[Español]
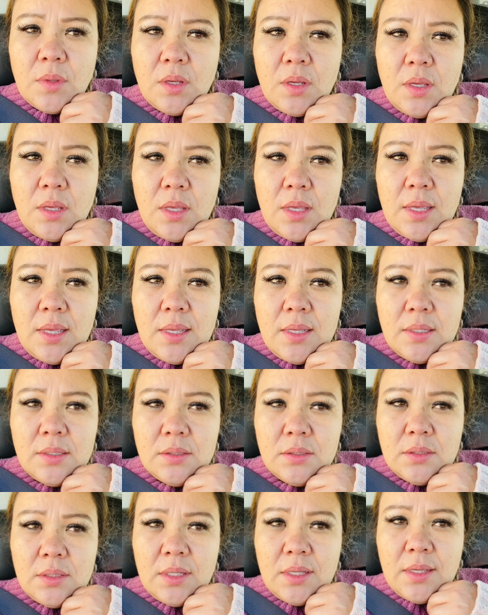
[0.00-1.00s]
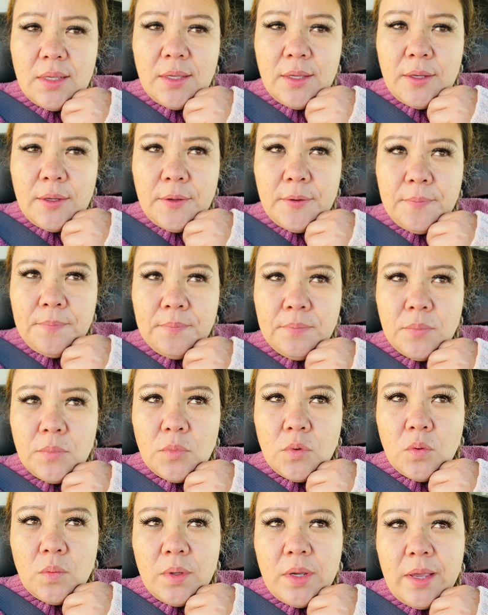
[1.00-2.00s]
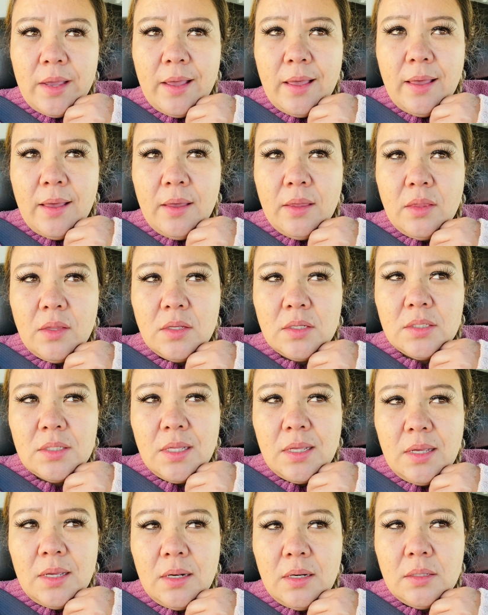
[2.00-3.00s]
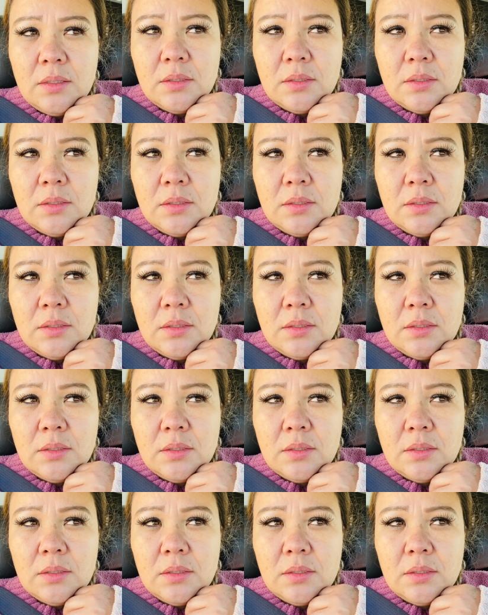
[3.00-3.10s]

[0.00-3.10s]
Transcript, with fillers: Y este, tuve ya desde el